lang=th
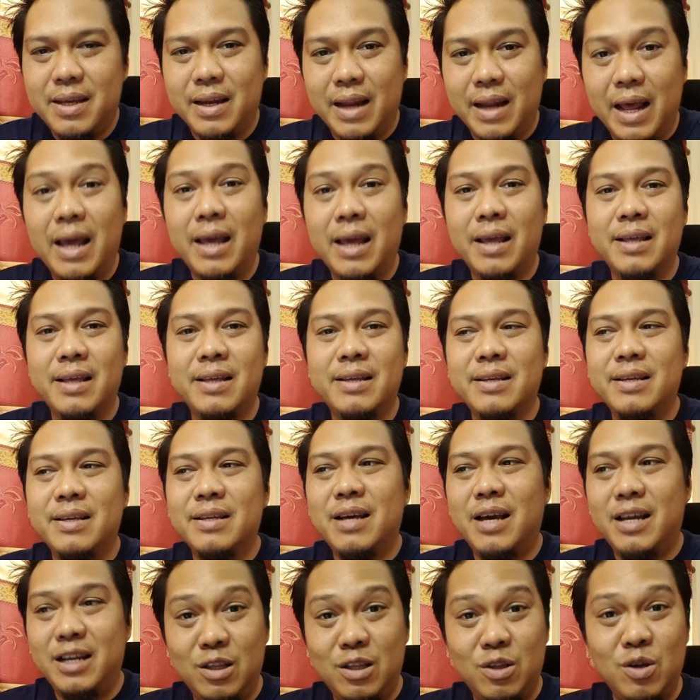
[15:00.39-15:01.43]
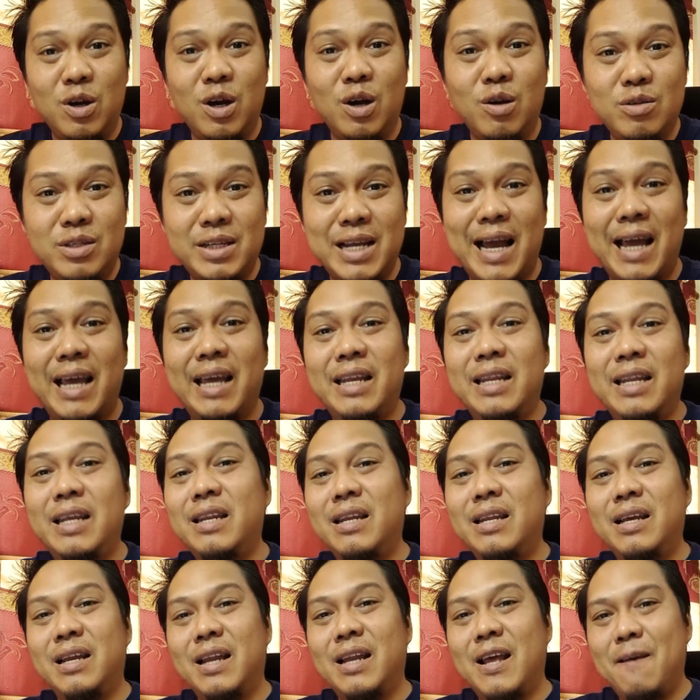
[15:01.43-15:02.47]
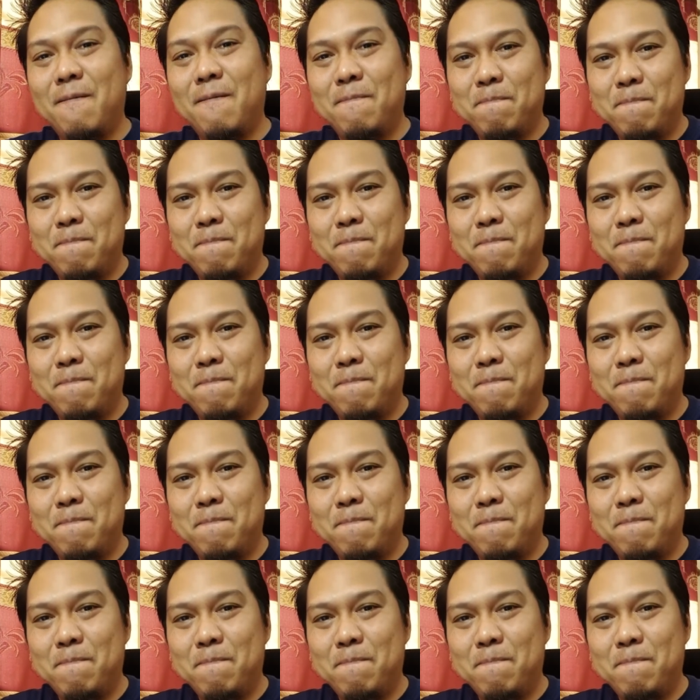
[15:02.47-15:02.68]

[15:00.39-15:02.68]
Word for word: นะอันองเข้าใจนิดนึงนะ